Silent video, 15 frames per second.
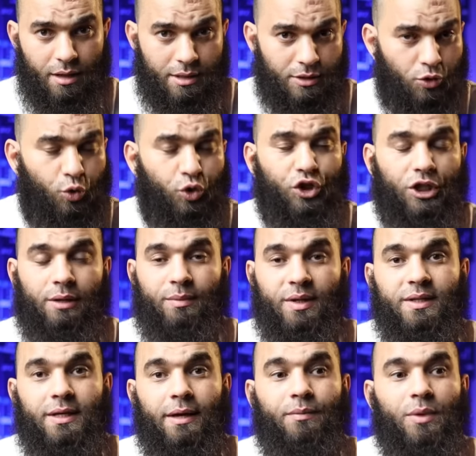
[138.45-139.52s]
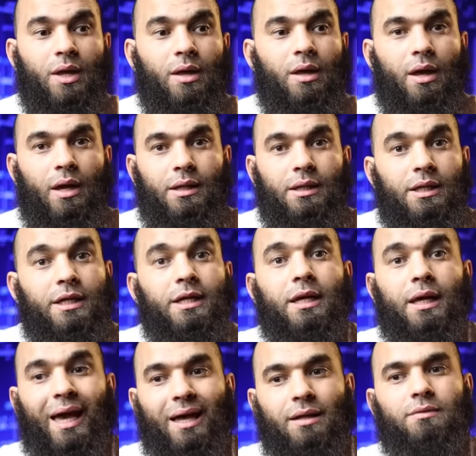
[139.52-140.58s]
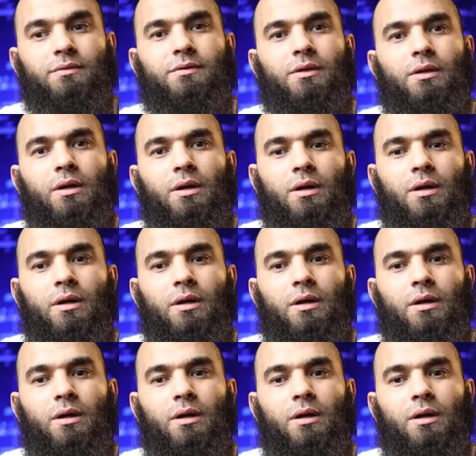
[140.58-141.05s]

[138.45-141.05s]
السوشيال ميديا ان يجي حد